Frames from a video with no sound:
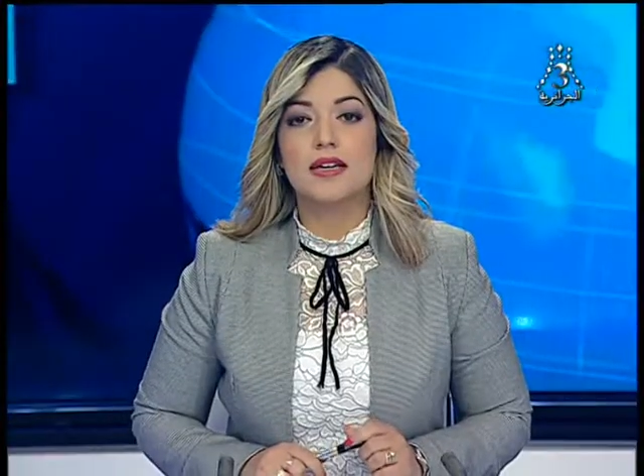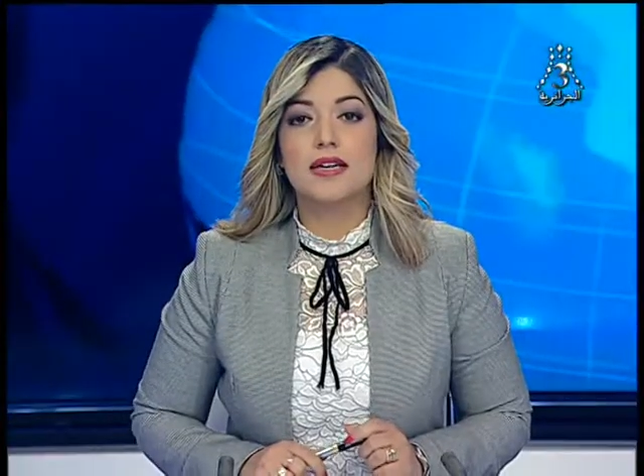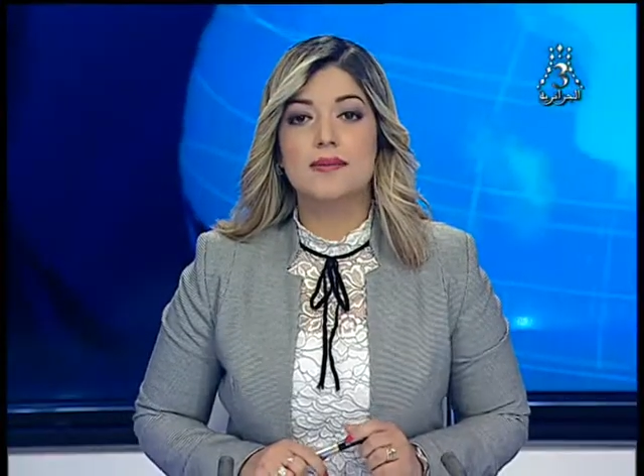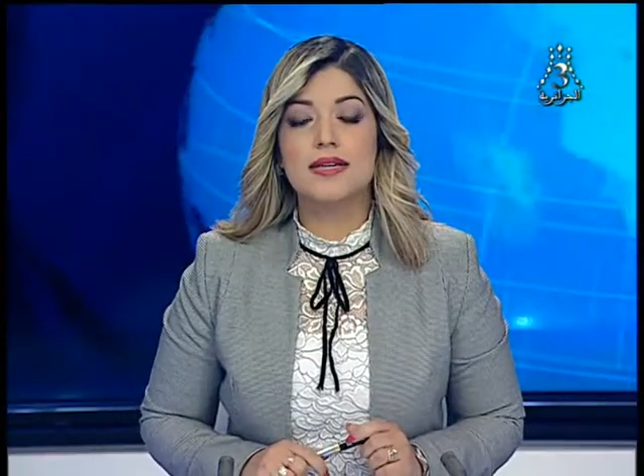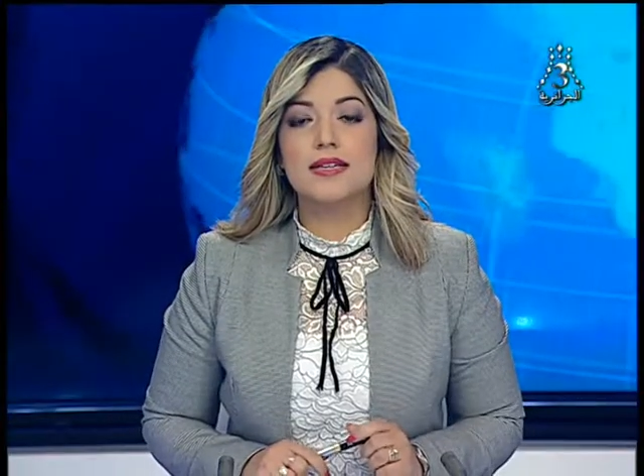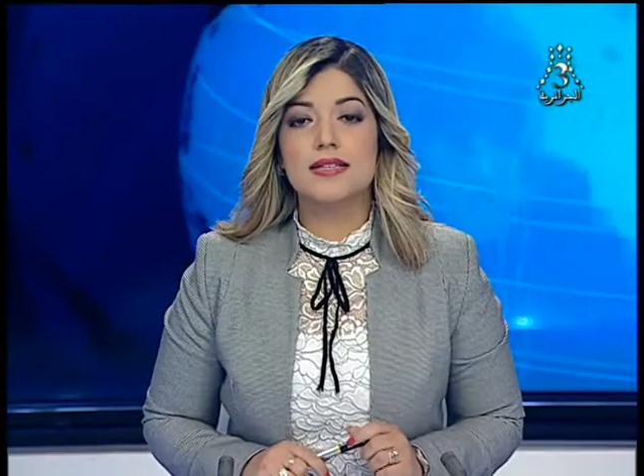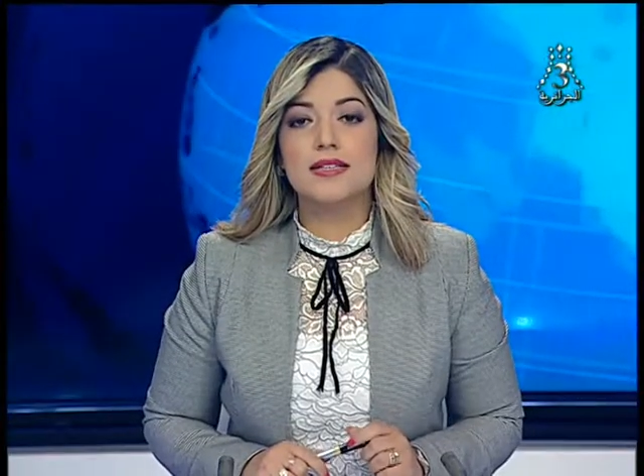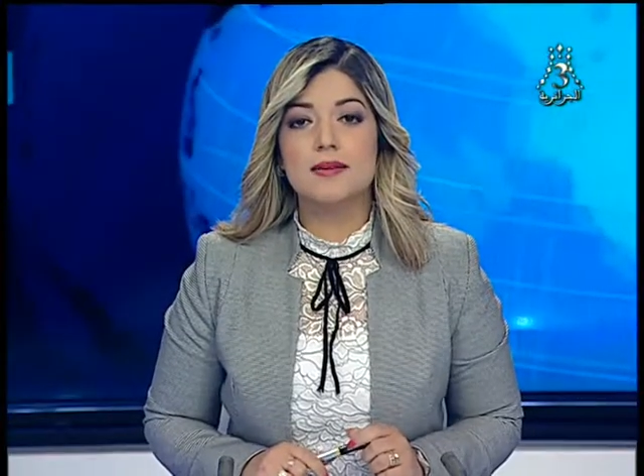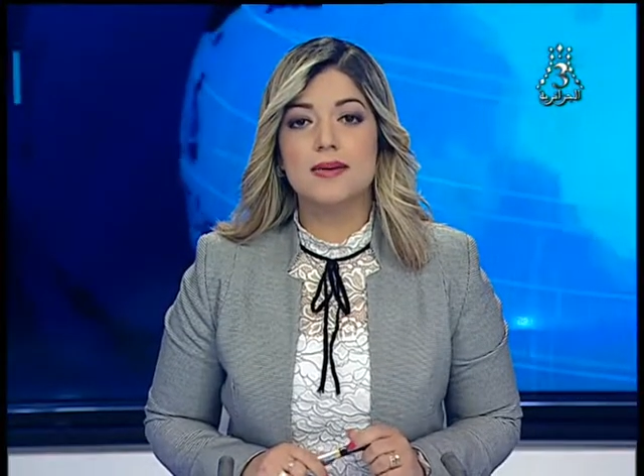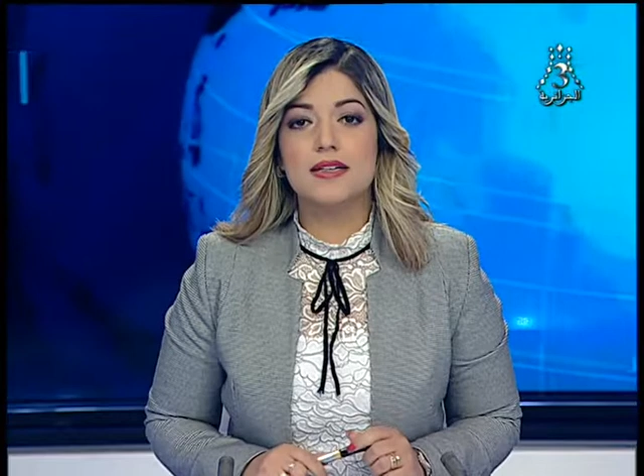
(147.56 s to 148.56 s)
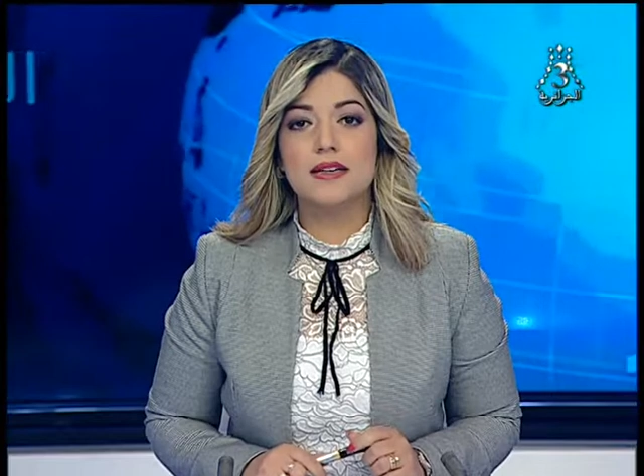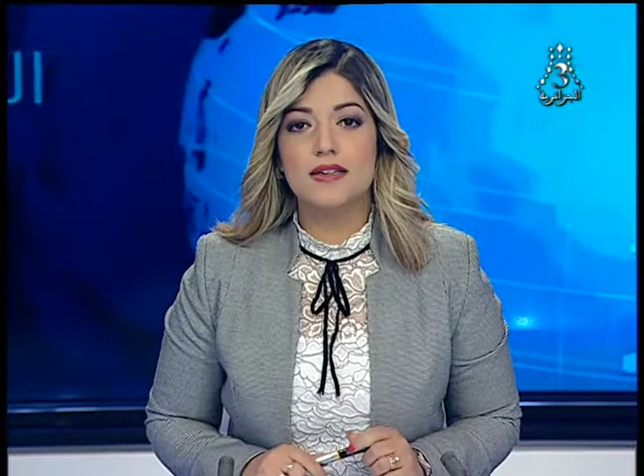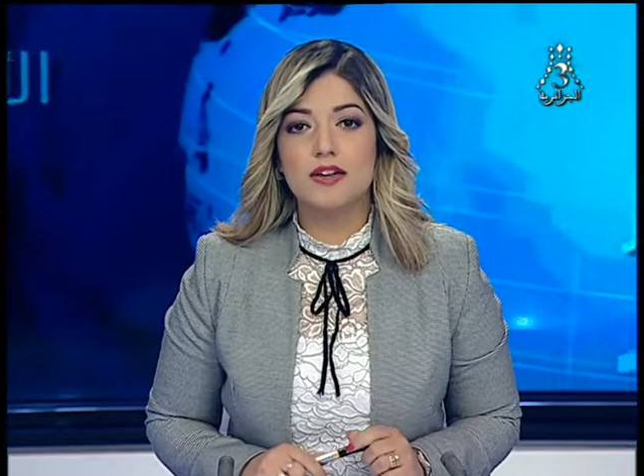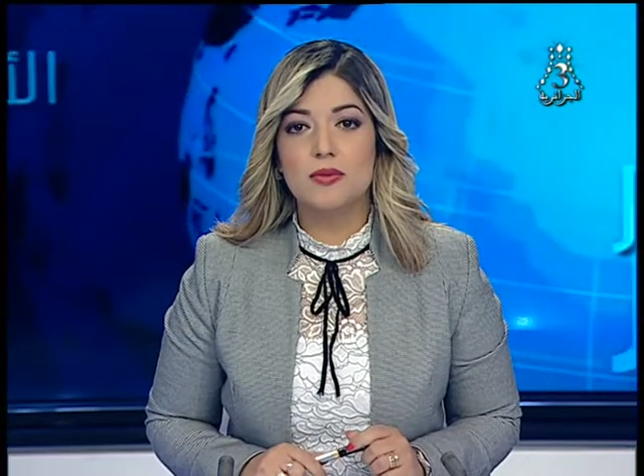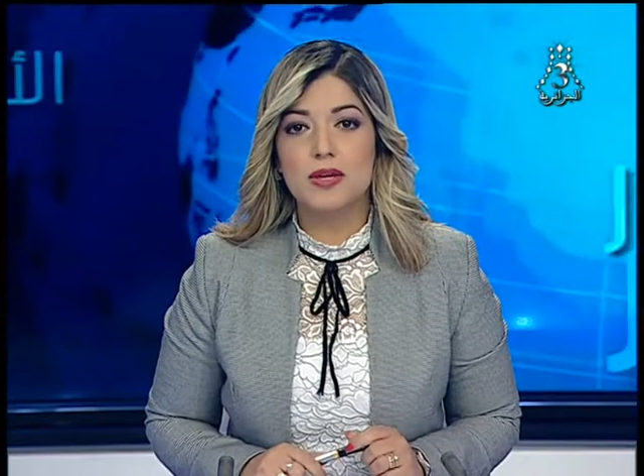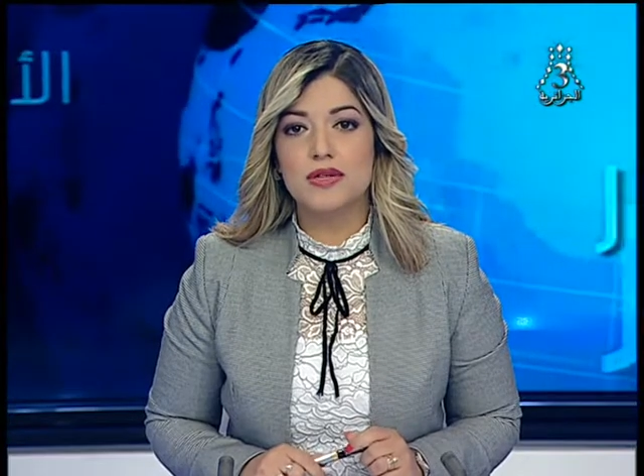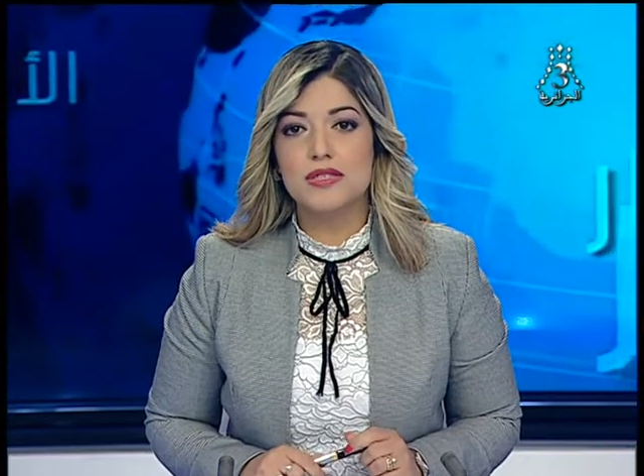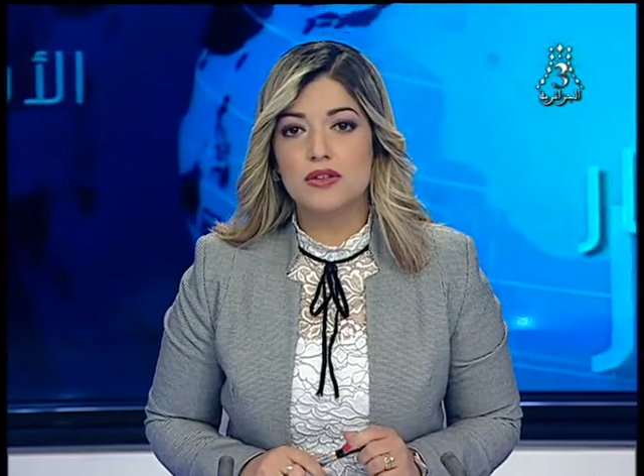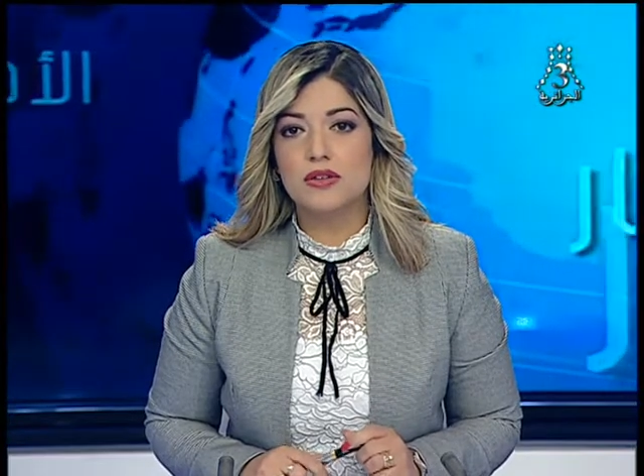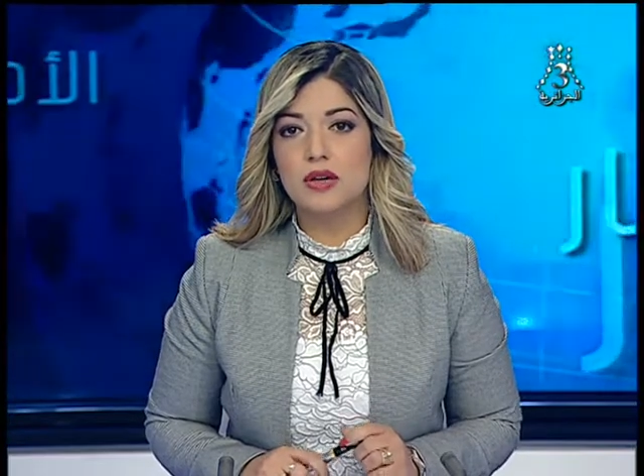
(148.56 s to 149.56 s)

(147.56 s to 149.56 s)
كما استقبل اليوم الوزير